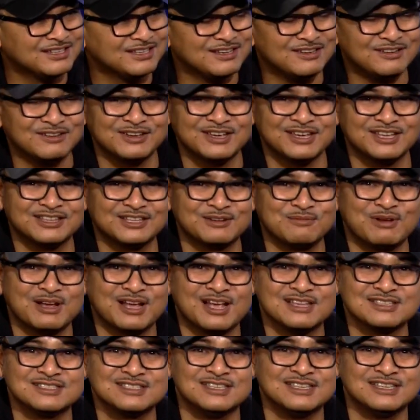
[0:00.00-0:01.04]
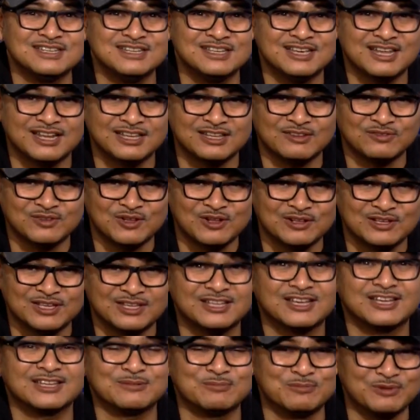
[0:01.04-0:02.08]
Yeah. Oke terima kasih di Creative Talk.
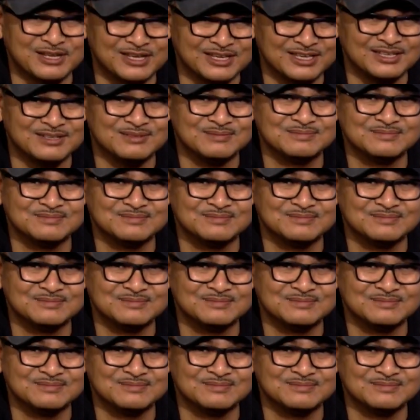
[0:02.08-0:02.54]
Kita ketemu lagi.